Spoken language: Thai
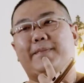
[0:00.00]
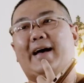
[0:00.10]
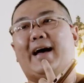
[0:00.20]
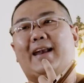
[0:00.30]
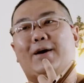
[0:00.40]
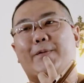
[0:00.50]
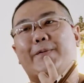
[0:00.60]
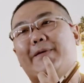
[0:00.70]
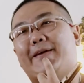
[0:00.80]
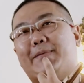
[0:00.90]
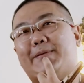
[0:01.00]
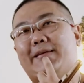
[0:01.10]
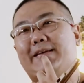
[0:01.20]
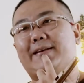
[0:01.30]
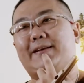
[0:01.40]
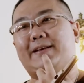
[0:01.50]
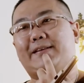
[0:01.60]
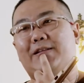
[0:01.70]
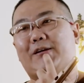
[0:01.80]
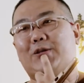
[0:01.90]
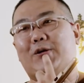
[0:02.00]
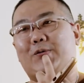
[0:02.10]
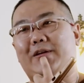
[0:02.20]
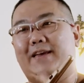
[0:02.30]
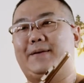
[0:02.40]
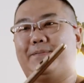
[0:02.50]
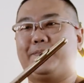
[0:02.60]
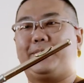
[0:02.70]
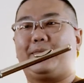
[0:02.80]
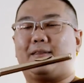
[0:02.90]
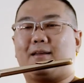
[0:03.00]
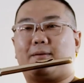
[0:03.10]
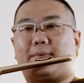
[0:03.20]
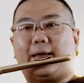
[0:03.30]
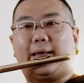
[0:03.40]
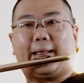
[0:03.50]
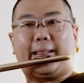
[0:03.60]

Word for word: คางเรา ตรงนี้มันจะมีรอยต่อตรงนี้นะครับ แต่